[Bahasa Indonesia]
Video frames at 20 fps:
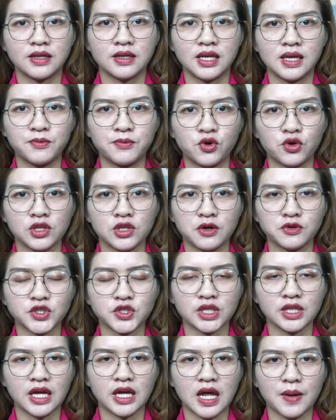di Ibu Kota
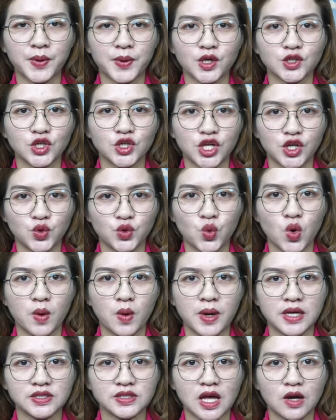Nusantara pada Senin
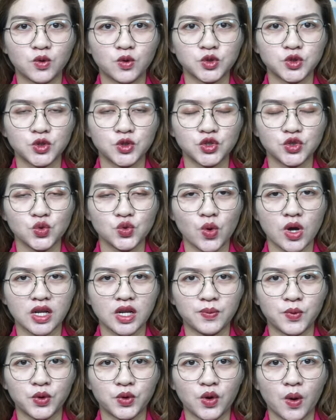12 Agustus
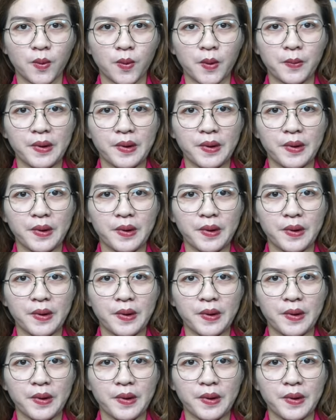2024.